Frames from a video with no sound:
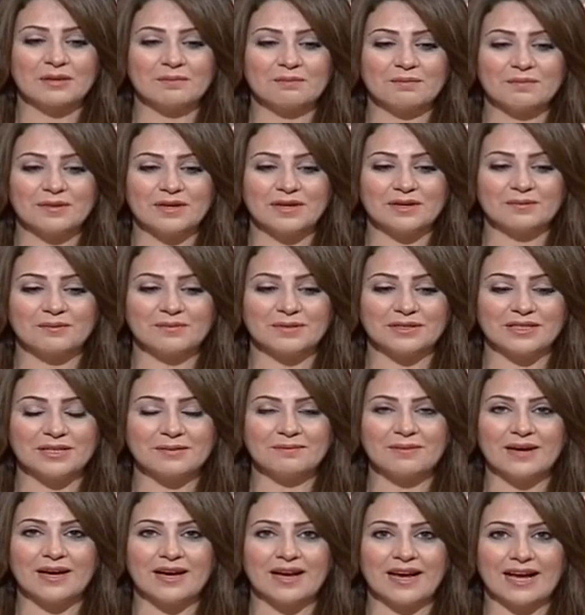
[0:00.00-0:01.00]

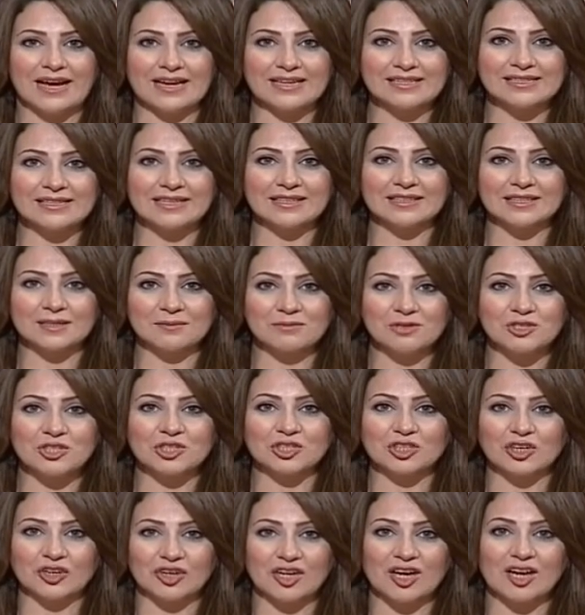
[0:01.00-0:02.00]
بتبقى عايزه
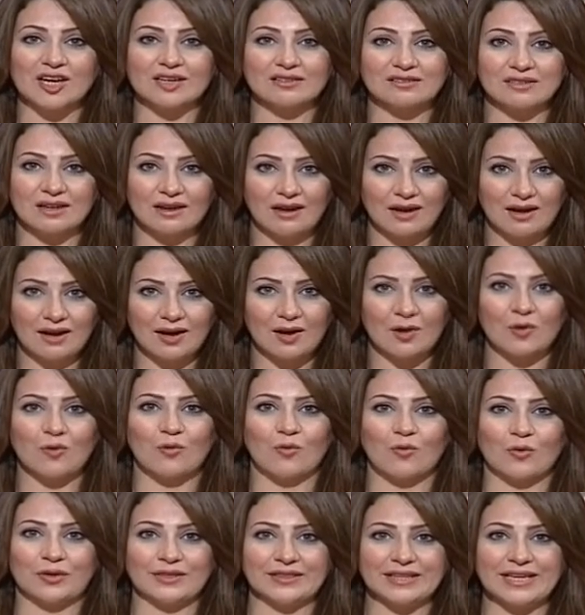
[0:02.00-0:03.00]
تمشي طريقها صح
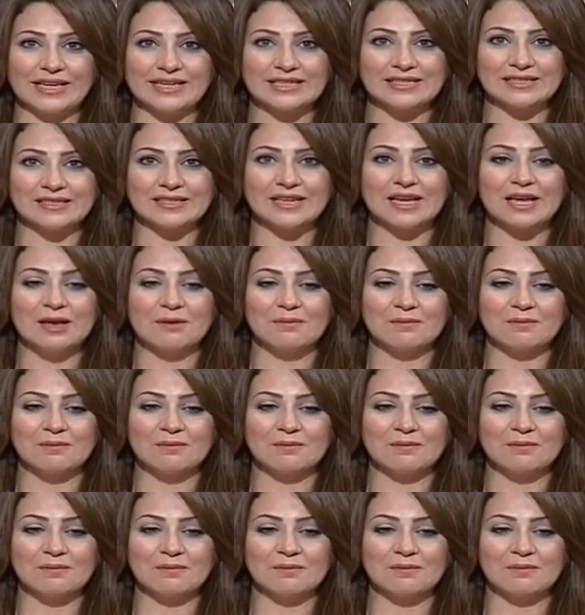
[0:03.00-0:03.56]
والناس